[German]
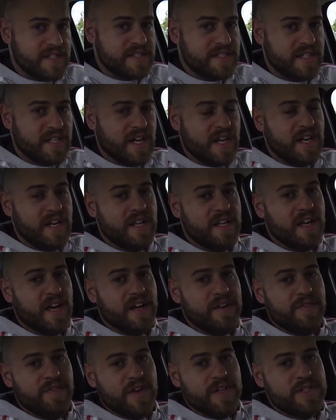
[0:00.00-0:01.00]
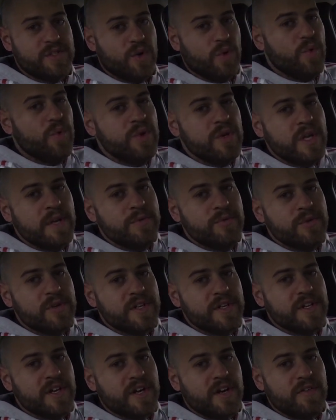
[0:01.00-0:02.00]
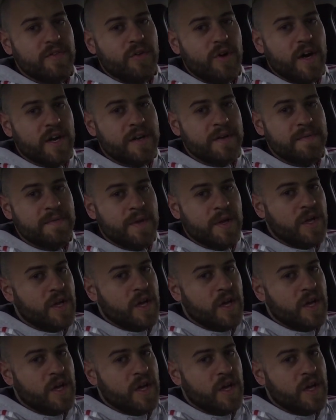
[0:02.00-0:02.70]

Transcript: sicherlich etwas ungemütlicher geworden.